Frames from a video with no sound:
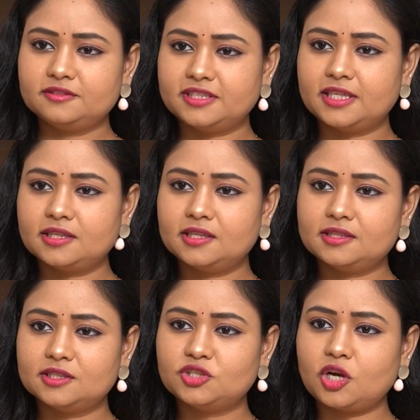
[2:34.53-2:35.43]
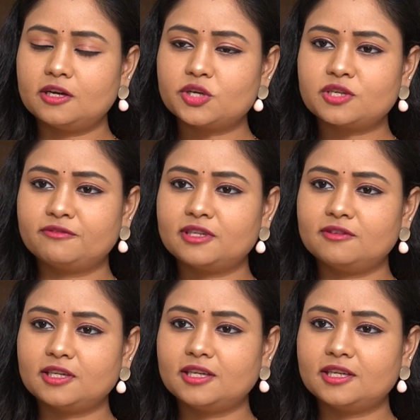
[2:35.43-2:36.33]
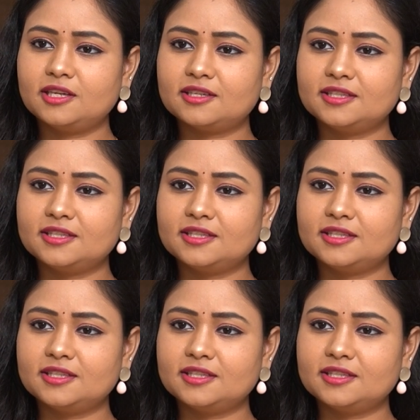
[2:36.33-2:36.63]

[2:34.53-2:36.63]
సడన్గా జానర్ షిఫ్ట్ అవ్వడానికి గల